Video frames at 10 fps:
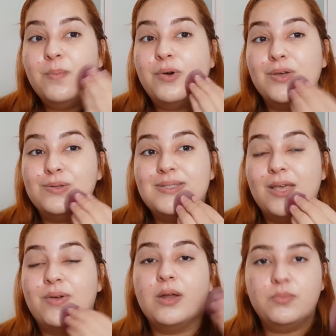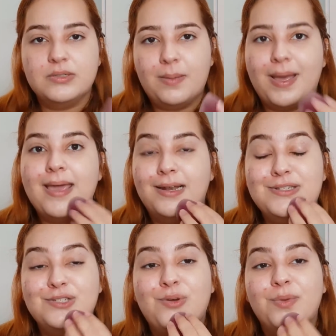Porque eu não sei, eu quero muito amar ela,
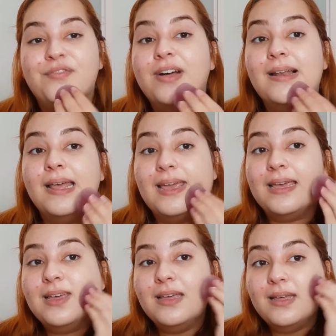gente, como eu falei.